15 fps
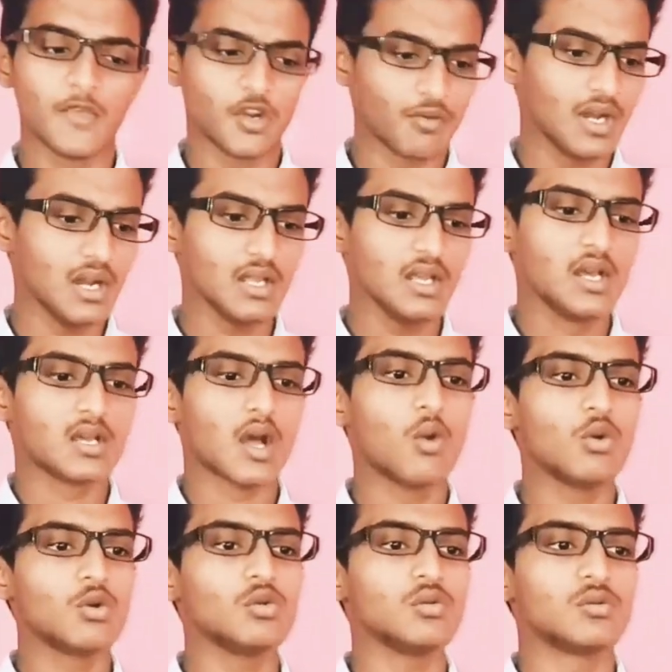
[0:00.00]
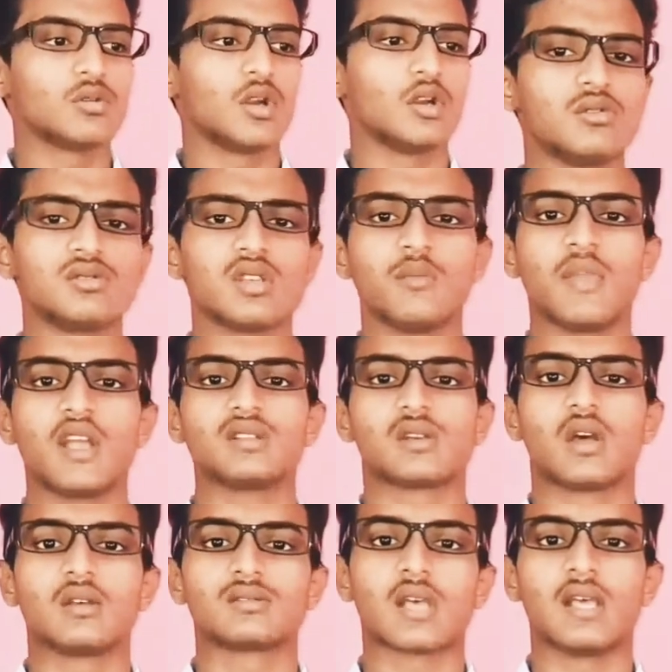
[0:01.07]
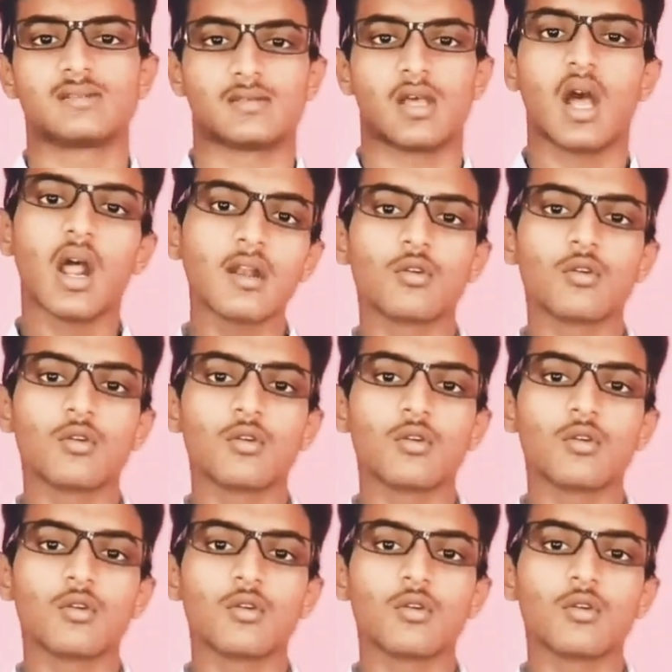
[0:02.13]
మీరు వెళ్ళి హౌ టు రెడ్యూస్ ఇమేజ్ సైజ్